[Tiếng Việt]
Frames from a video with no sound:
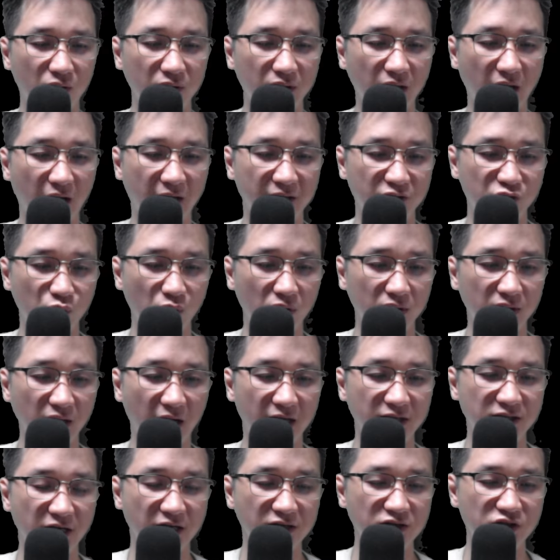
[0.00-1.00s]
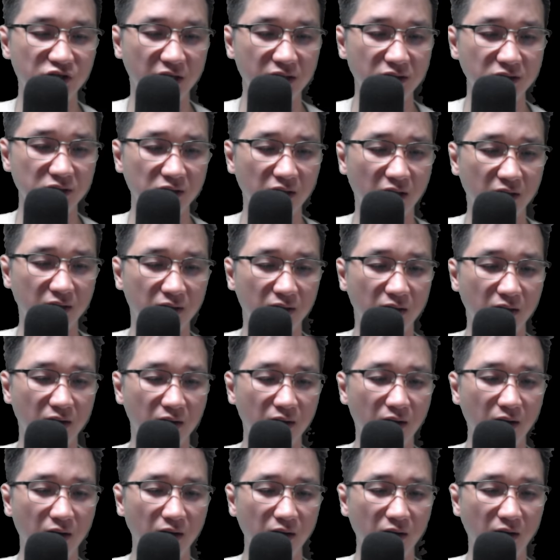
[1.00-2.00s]
thể chúa tể trên chiến trường,
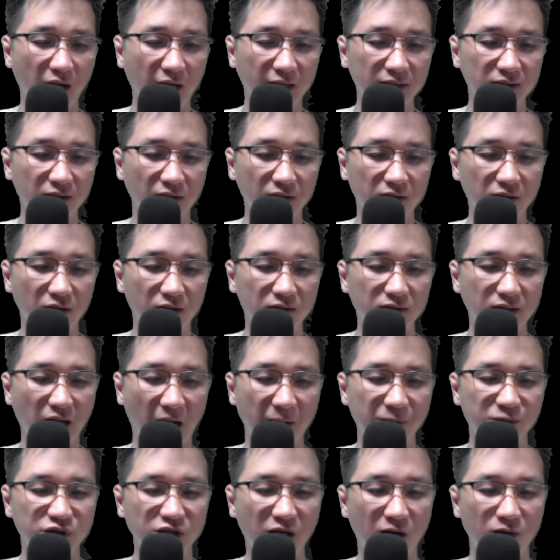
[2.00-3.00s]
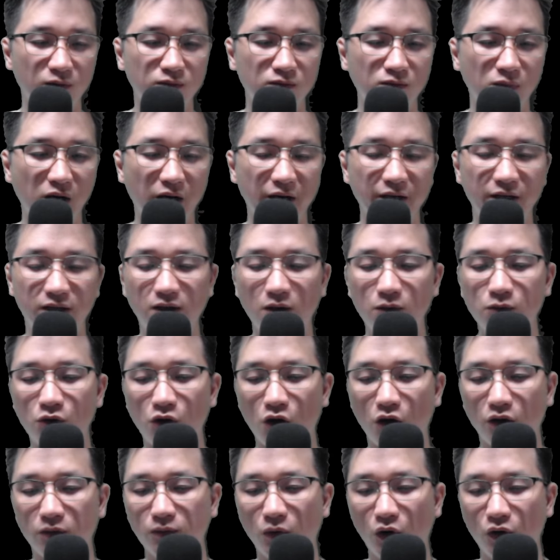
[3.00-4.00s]
lại tử thương thảm trọng 10 không
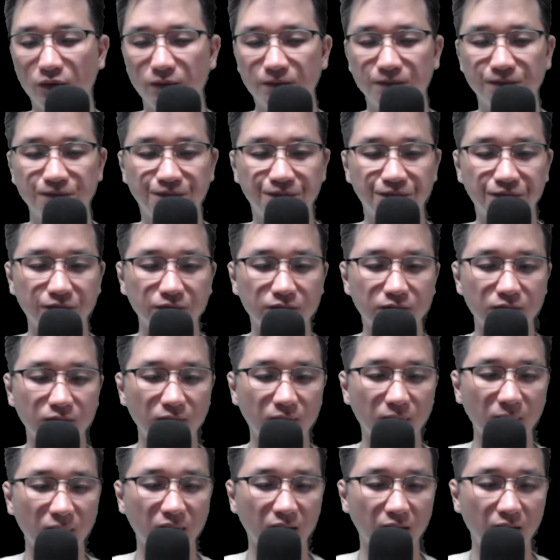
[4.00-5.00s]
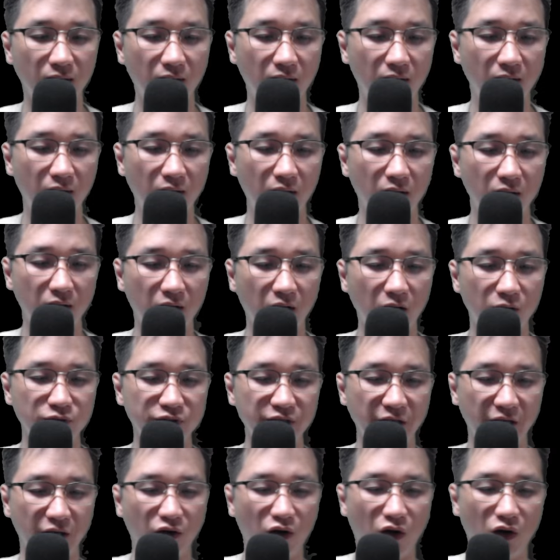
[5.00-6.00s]
còn một. Không
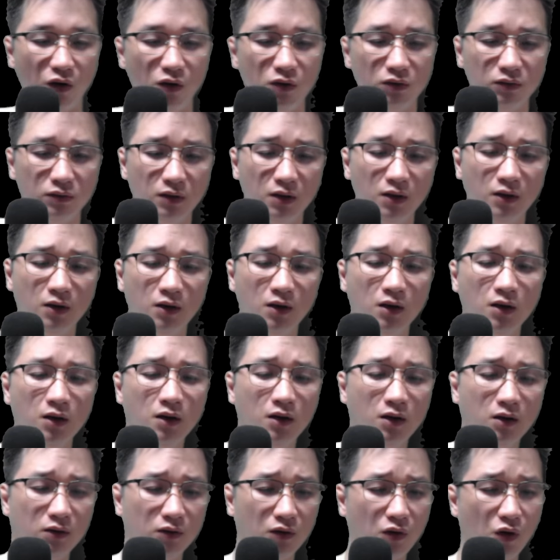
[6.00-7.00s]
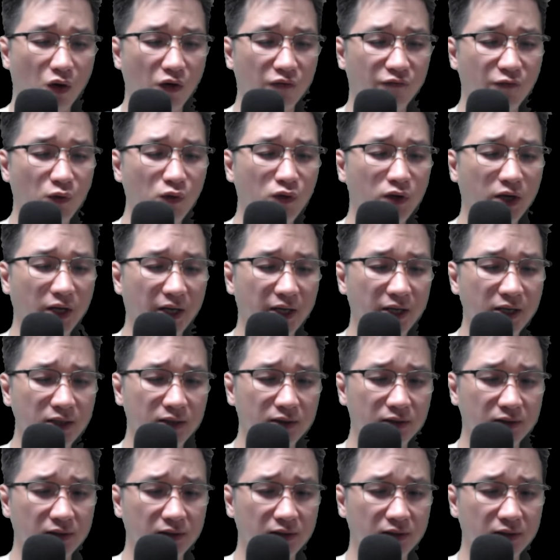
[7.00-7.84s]
chỉ có cổ vũ khí